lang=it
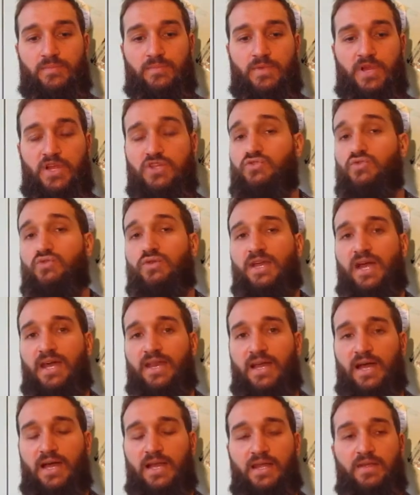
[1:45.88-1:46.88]
sul
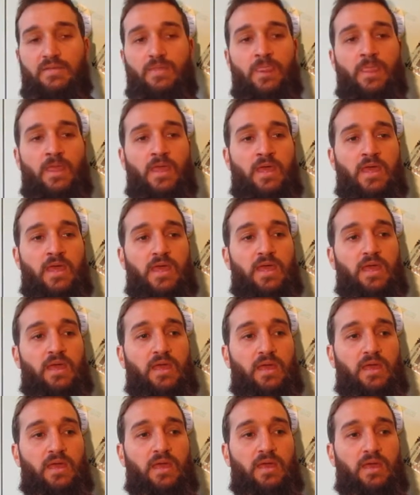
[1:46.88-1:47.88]
canale.
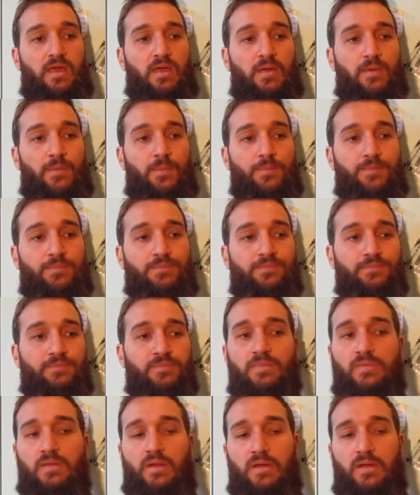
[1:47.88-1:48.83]
E, ehm,